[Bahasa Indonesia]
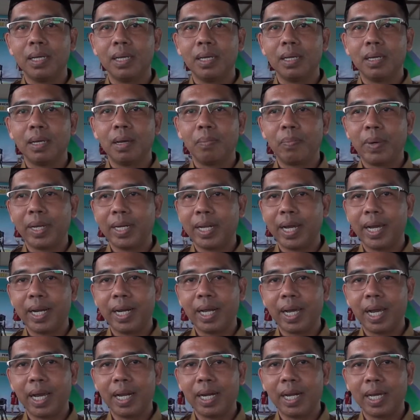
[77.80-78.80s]
kepada
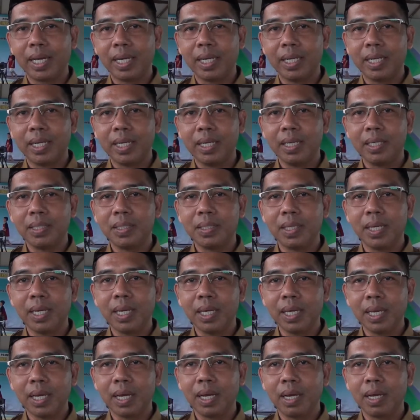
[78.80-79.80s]
anak-anak ini
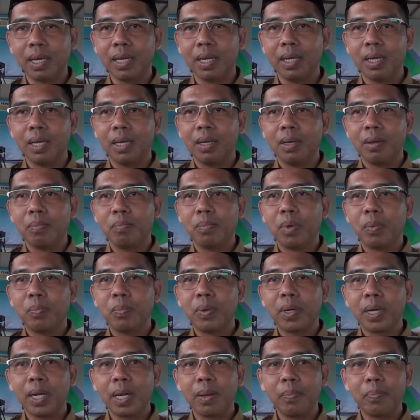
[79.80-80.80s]
sehingga
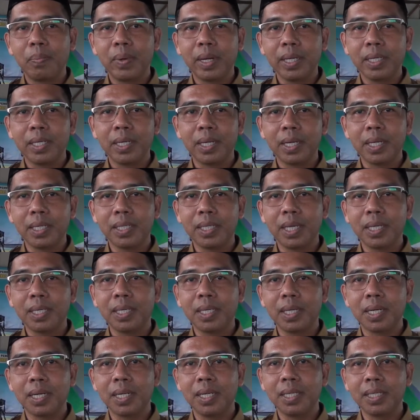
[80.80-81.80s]
beberapa
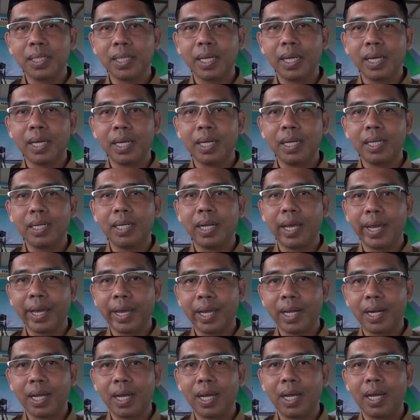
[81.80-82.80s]
cerita-cerita
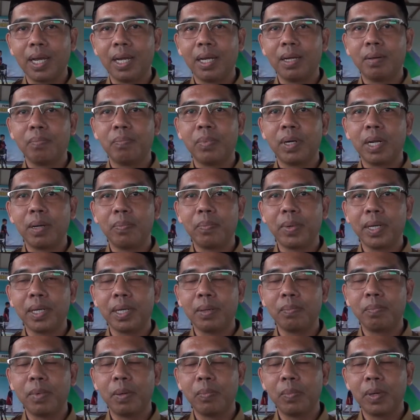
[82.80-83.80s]
daerah, beberapa
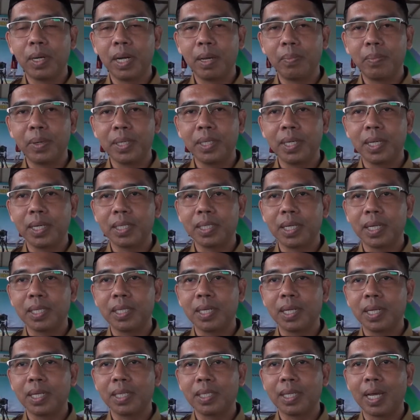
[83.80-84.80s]
beberapa
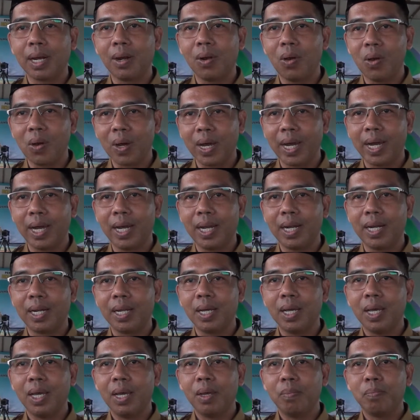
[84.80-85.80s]
cerita-cerita lokal,
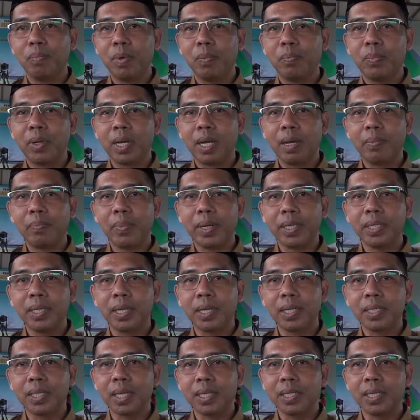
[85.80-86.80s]
beberapa
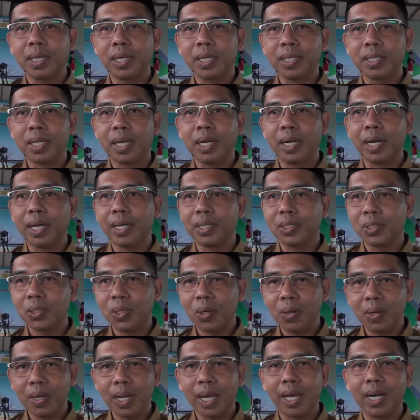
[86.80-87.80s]
cerita-cerita
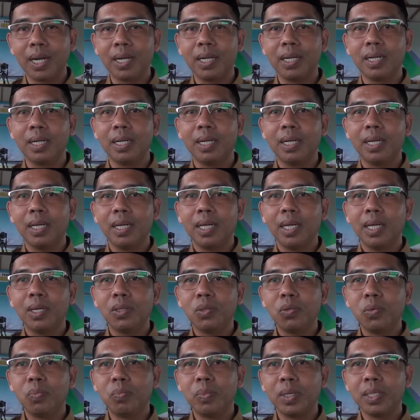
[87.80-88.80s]
nasional
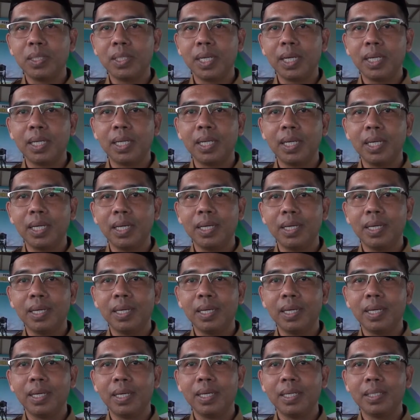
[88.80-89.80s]
itu bisa
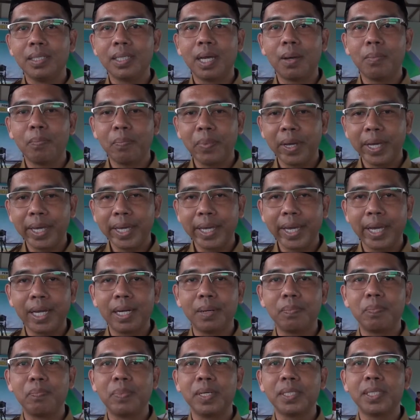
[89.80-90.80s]
disampaikan
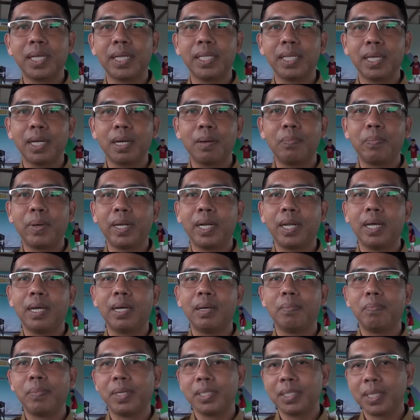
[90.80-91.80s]
pesannya kepada
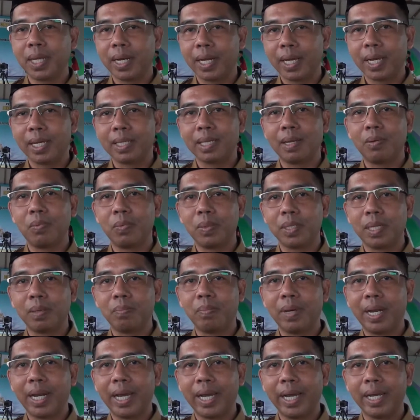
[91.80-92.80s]
masyarakat Kabupaten
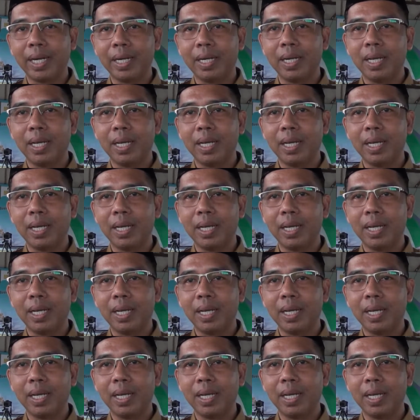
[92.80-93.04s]
Balangan.